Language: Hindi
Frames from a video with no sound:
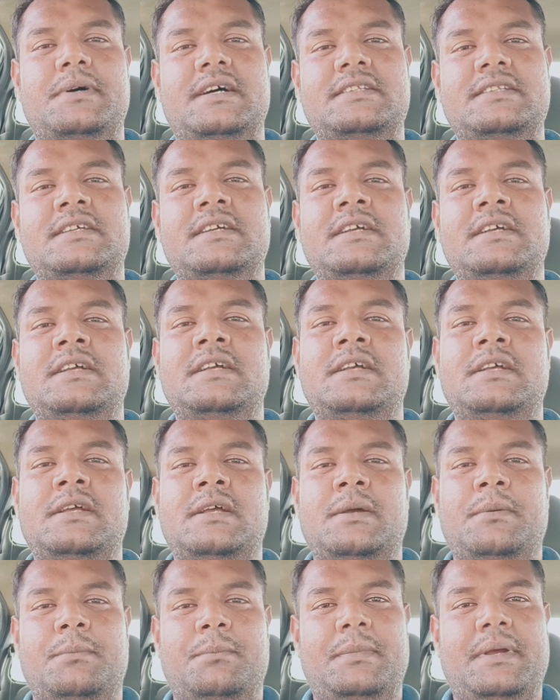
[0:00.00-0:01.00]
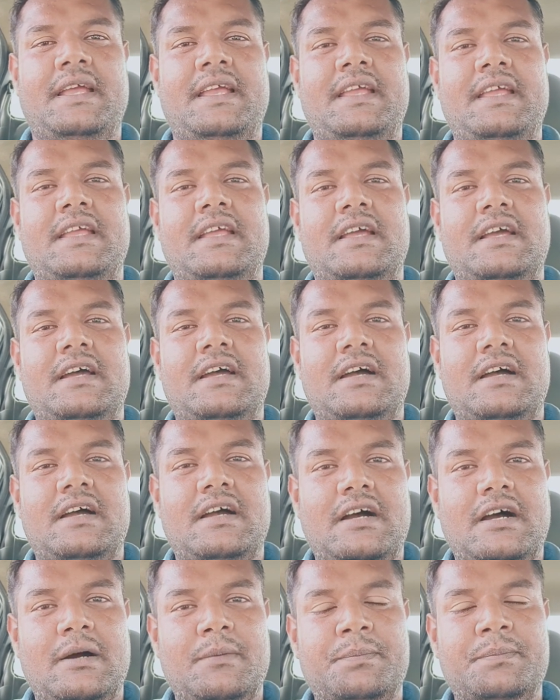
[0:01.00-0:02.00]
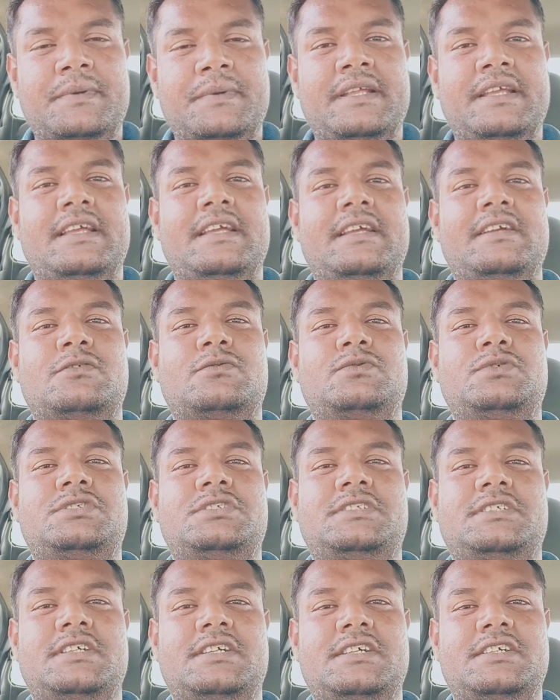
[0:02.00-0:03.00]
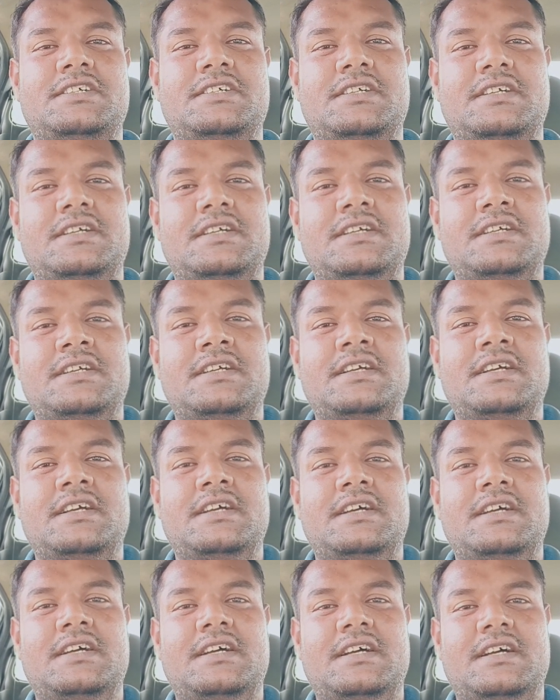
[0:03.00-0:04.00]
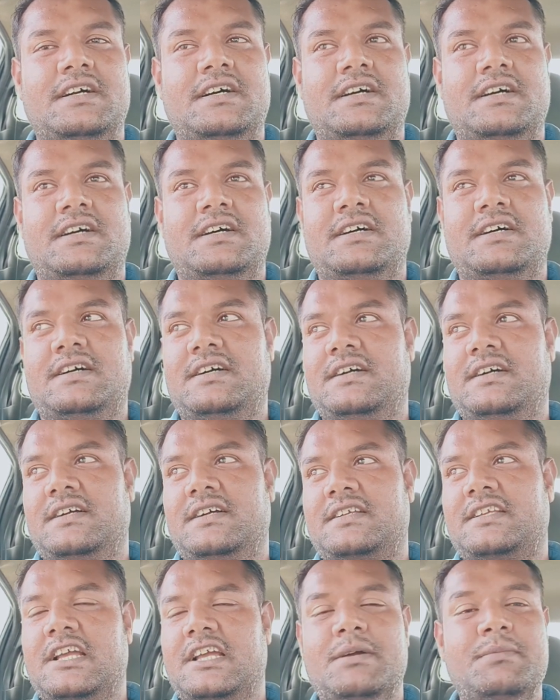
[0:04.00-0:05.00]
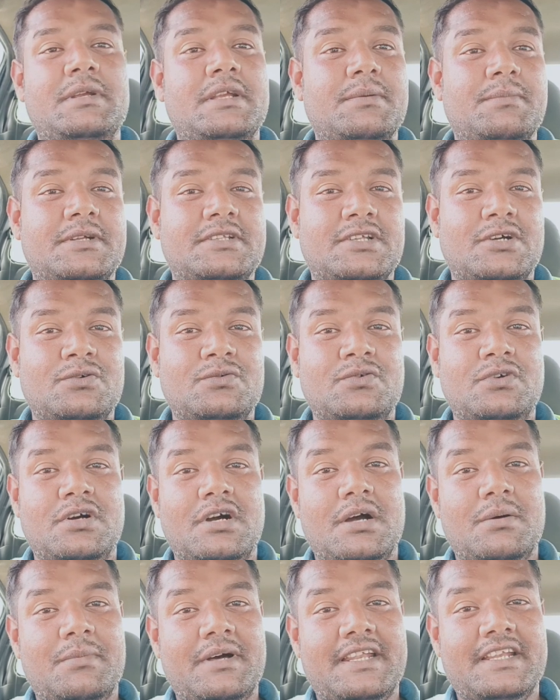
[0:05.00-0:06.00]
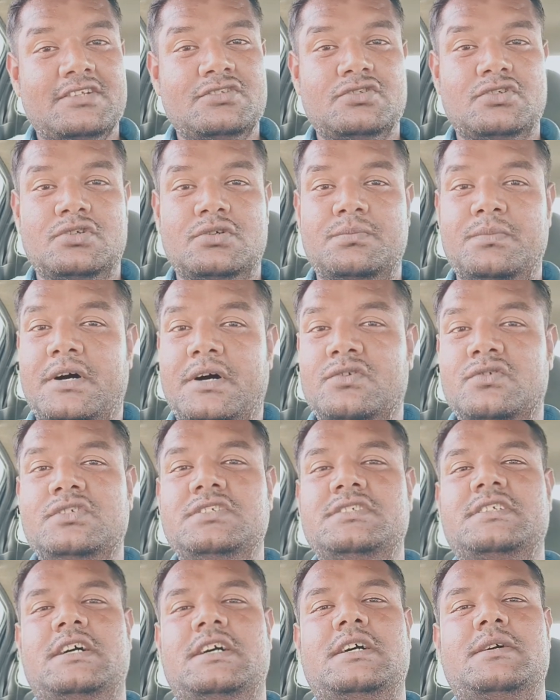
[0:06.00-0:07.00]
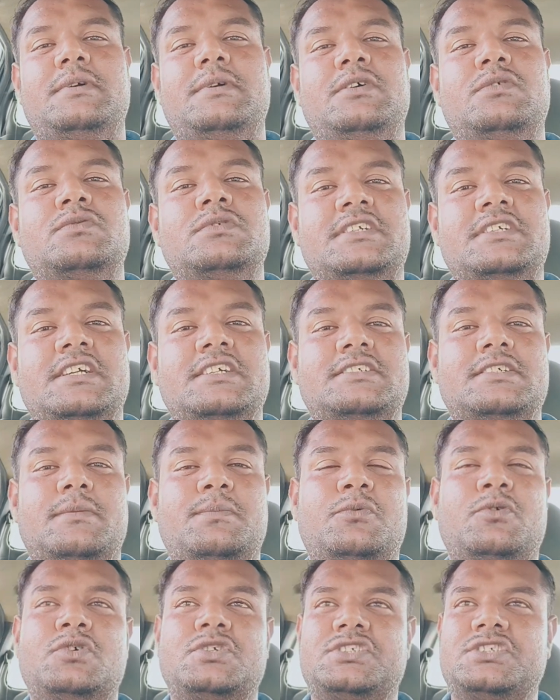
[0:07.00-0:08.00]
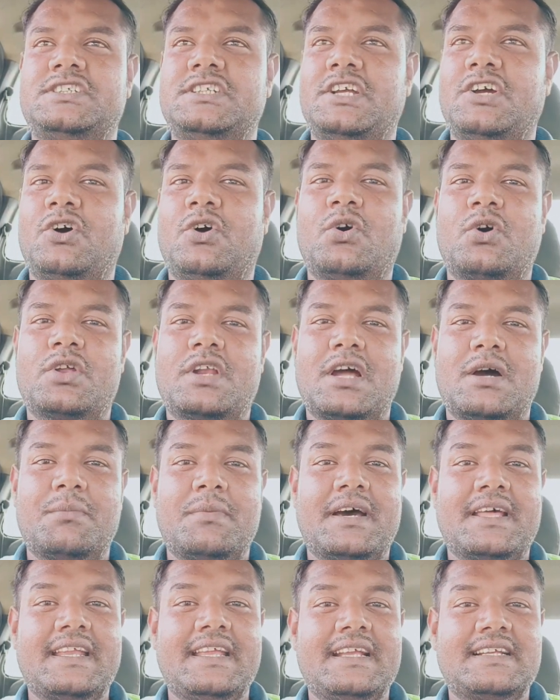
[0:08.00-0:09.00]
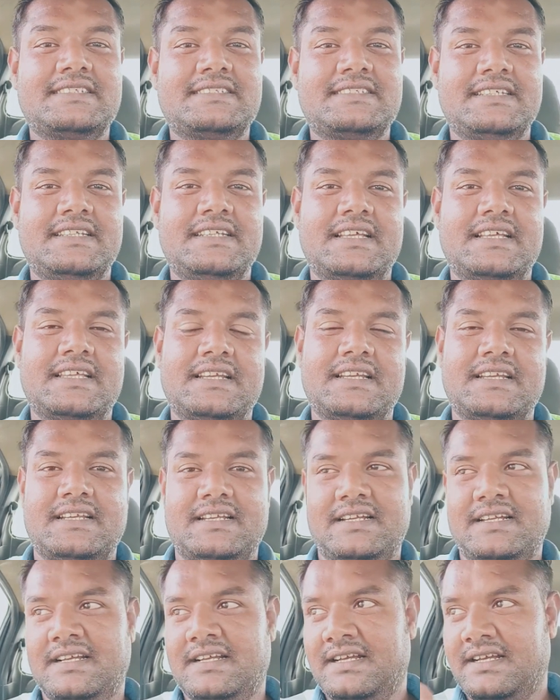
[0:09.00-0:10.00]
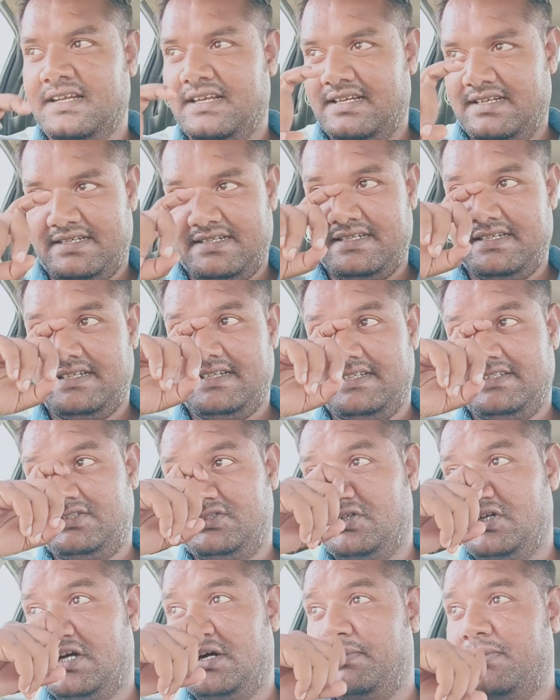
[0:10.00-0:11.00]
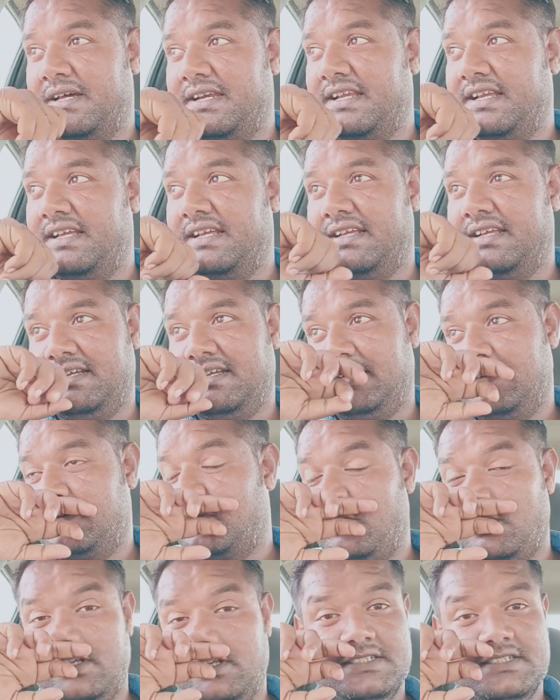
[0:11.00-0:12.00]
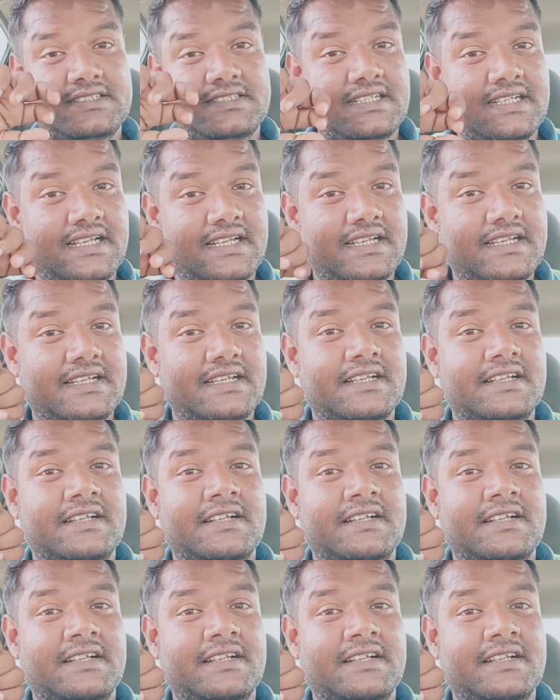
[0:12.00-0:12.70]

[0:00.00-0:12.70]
बाद मैं अपने कुछ आ, क्या मैं बताऊँ हमारे जो बहनोई साहब हैं उनके सपोर्ट से और हमारे एक सीनियर आ, जो हमारे कॉलेज के हैं